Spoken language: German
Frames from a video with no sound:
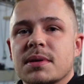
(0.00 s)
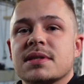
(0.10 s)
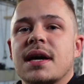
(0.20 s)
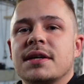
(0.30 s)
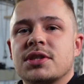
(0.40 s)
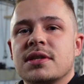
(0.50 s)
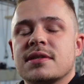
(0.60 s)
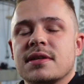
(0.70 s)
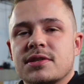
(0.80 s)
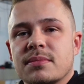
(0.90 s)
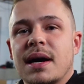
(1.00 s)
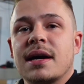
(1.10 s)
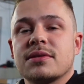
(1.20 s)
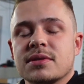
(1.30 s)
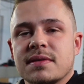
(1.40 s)
bis einschließlich zum
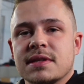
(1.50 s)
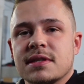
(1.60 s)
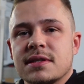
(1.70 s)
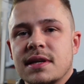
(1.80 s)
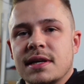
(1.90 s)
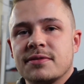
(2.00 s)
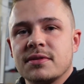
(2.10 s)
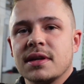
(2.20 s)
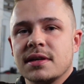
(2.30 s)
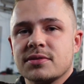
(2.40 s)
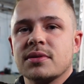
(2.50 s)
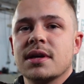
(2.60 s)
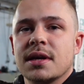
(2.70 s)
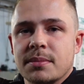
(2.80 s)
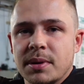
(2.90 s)
28.11. Also
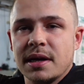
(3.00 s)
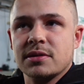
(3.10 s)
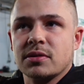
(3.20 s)
beeilt